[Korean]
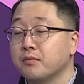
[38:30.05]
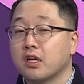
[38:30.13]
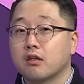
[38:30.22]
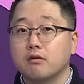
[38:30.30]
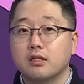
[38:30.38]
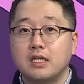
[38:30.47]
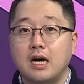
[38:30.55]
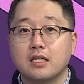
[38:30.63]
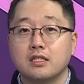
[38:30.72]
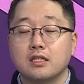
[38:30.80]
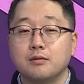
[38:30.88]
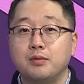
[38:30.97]
그런데 잘
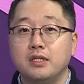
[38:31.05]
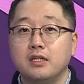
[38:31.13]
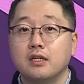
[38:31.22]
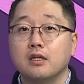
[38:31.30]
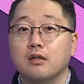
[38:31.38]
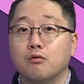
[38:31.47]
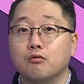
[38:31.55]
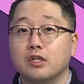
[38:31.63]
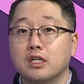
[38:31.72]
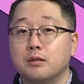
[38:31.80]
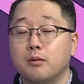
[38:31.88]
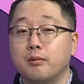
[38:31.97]
아시다시피 오늘
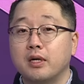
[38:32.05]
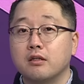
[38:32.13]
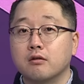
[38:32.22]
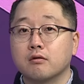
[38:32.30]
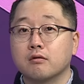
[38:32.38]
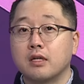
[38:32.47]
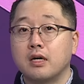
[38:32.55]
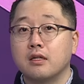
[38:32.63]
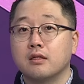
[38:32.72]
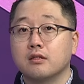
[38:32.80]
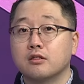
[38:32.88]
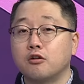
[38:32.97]
아침에
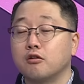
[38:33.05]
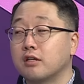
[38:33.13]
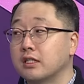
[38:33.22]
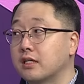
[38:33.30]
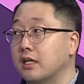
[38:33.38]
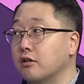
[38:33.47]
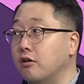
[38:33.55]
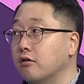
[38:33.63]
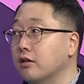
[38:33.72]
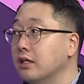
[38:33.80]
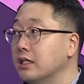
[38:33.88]
반영된 천연가스 가격